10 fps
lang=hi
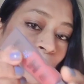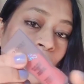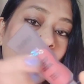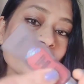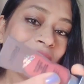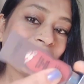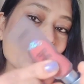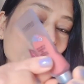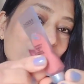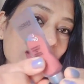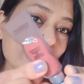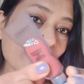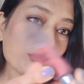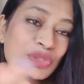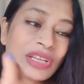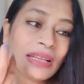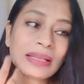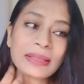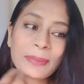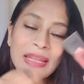बहुत क्यूट है यार मुझे नहीं
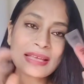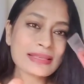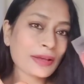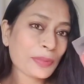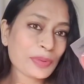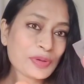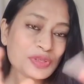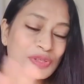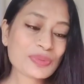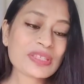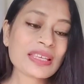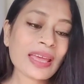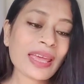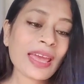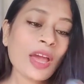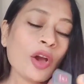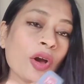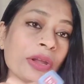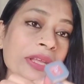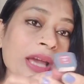लगता मैंने ऐसा कभी कुछ यूज किया है
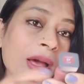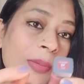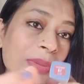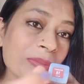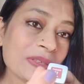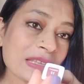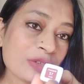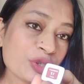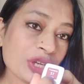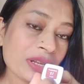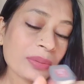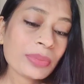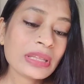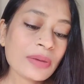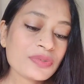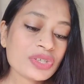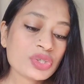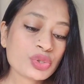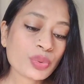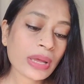और यहाँ पे इसका शेड नंबर दिया विच
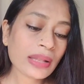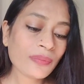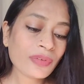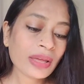इज़ ट्वेल्व